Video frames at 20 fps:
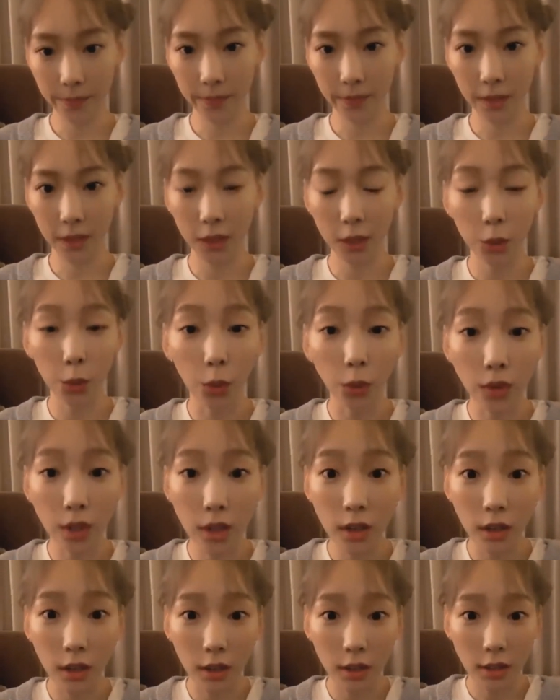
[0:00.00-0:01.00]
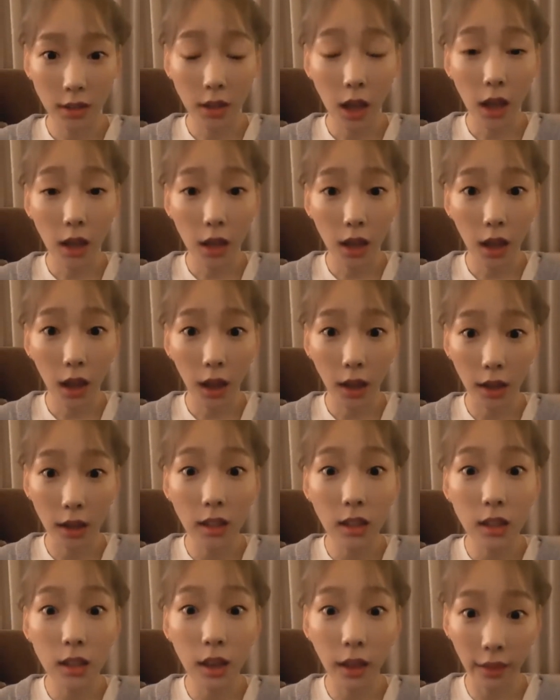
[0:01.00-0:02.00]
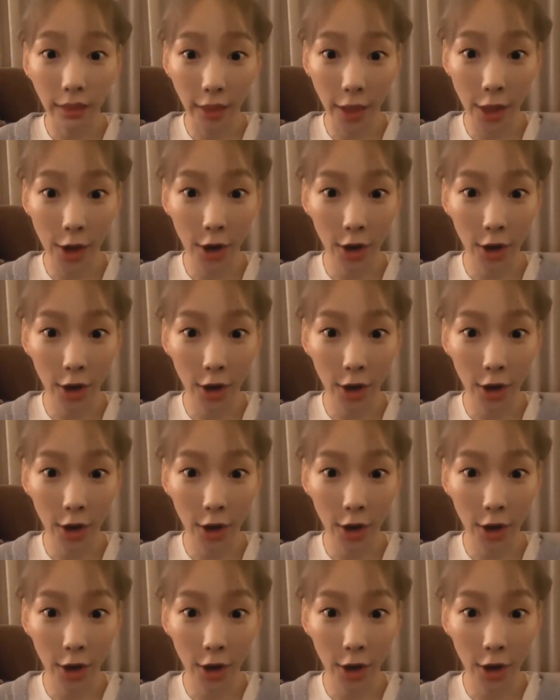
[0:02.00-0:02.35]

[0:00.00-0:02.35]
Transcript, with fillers: 그리고 오늘 사기가 1등이 돼.